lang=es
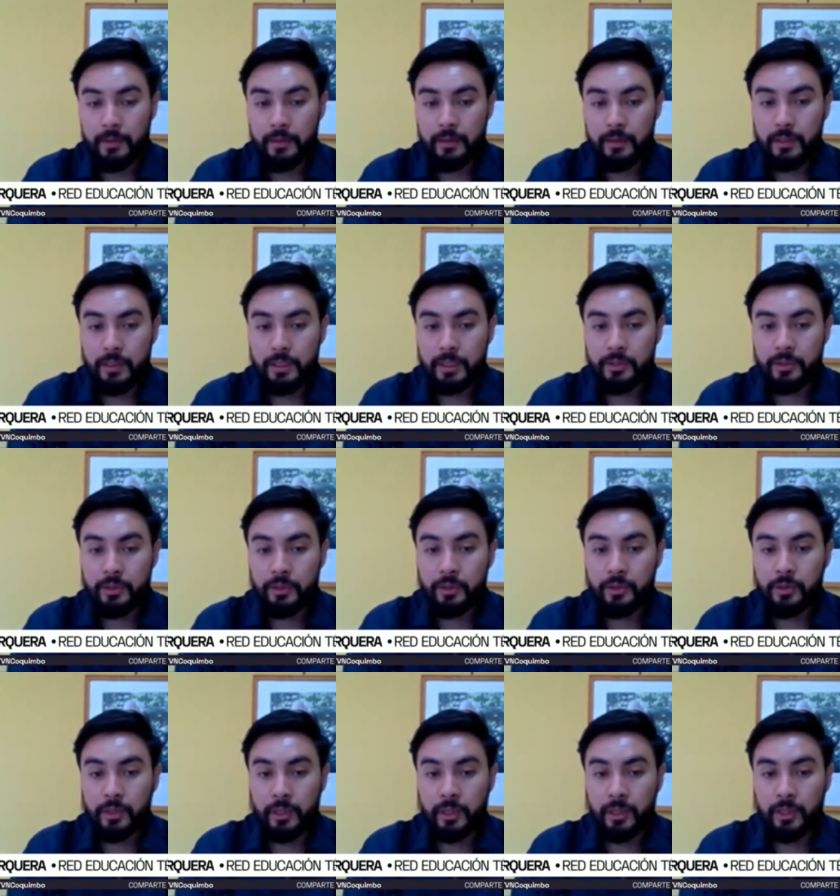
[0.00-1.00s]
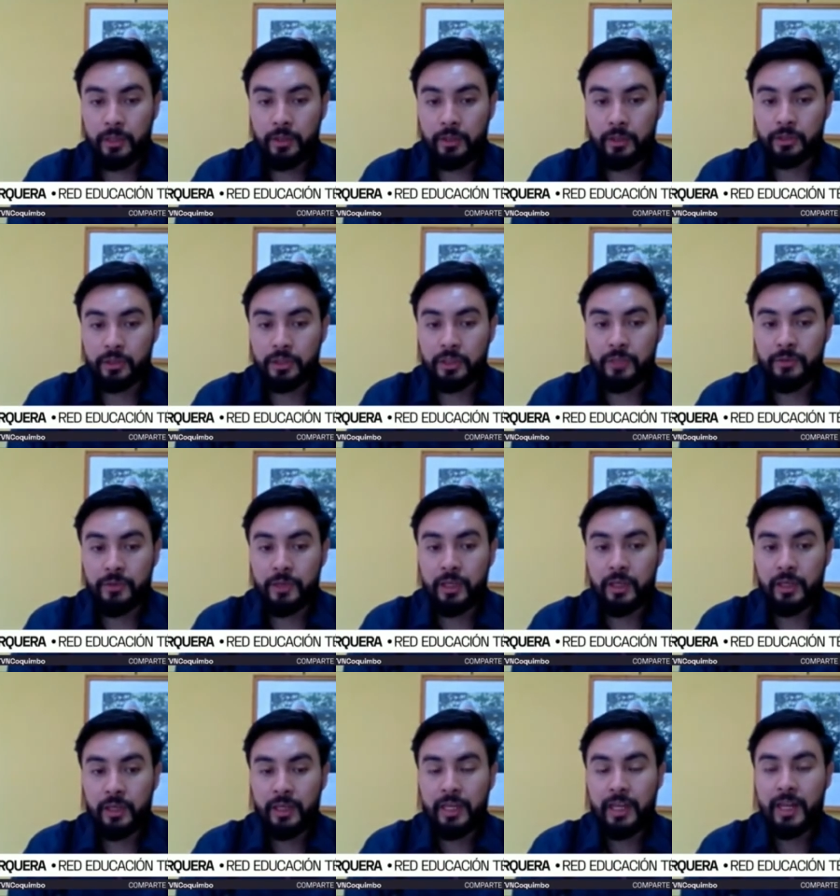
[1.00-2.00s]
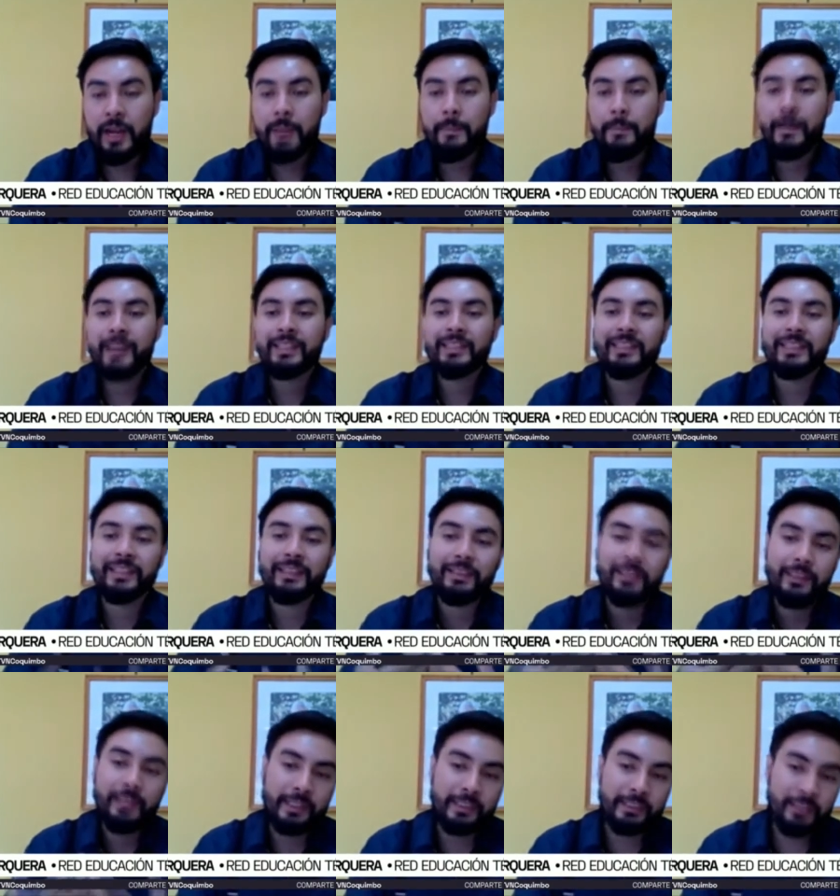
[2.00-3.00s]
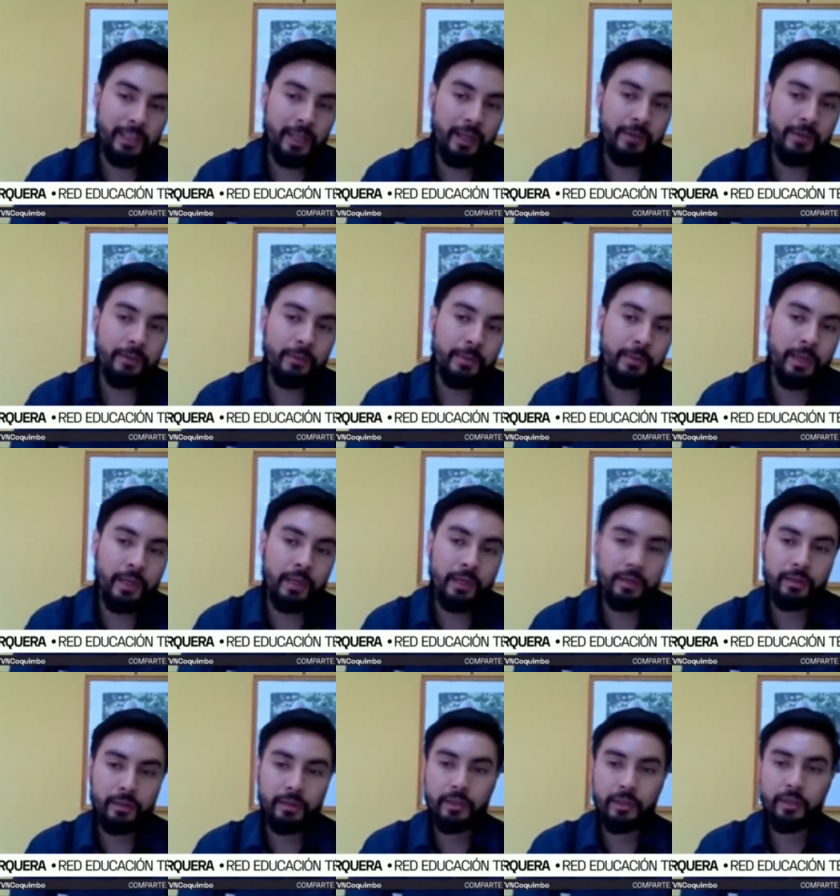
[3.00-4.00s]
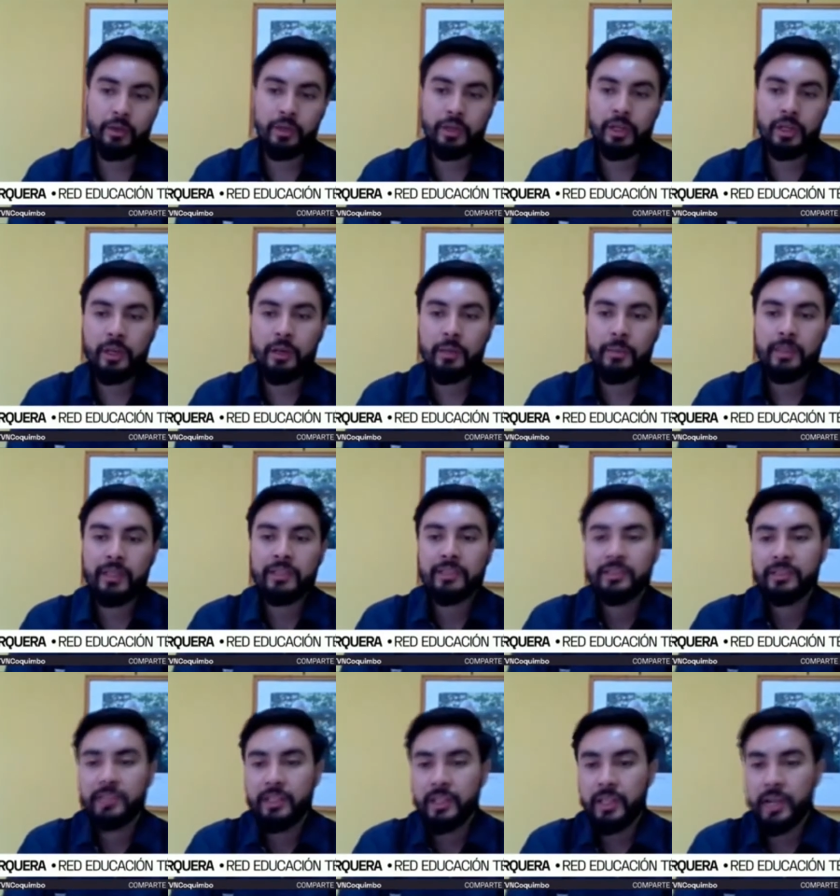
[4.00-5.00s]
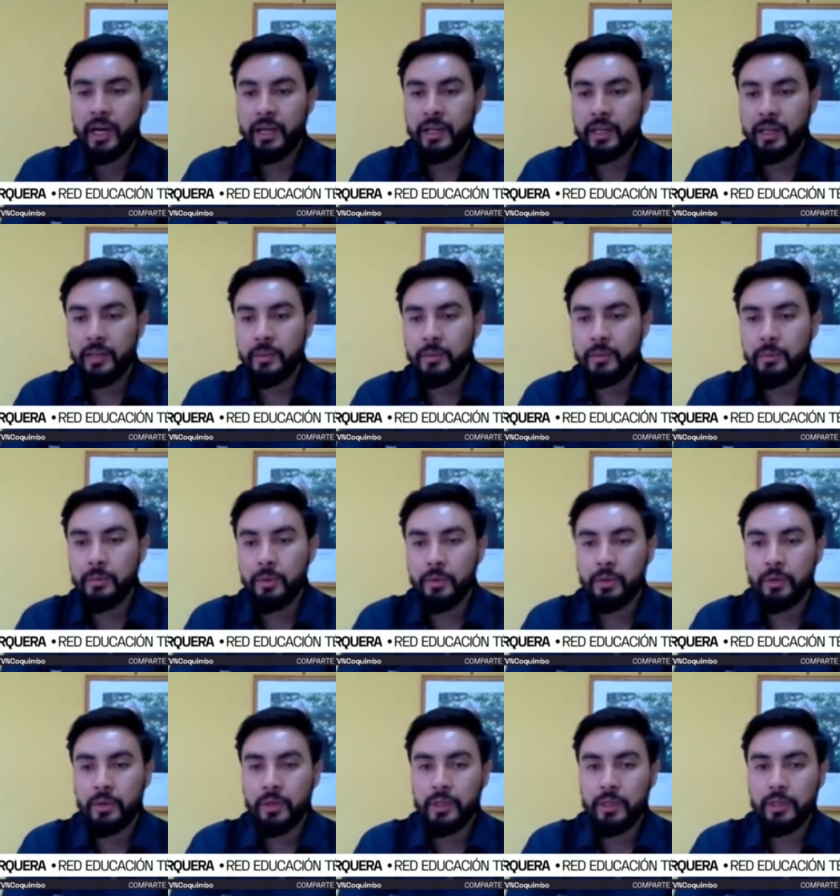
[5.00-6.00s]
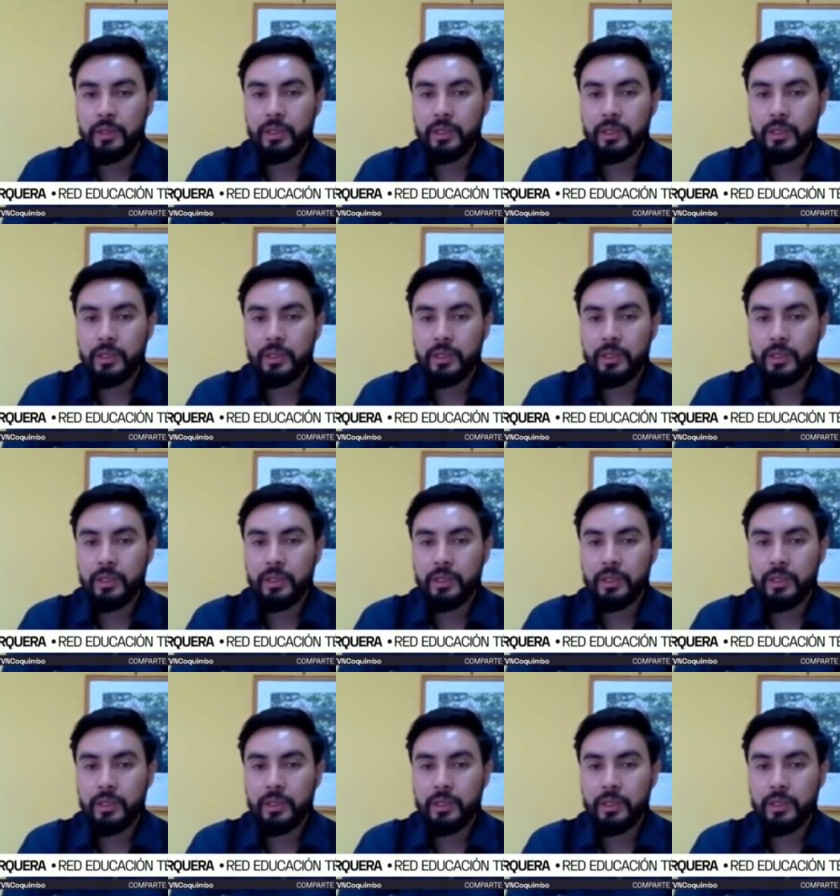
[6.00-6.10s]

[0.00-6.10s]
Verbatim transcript: y que eso eh, no signifique generar más estrés en la familia y que no genere más ansiedad en el mismo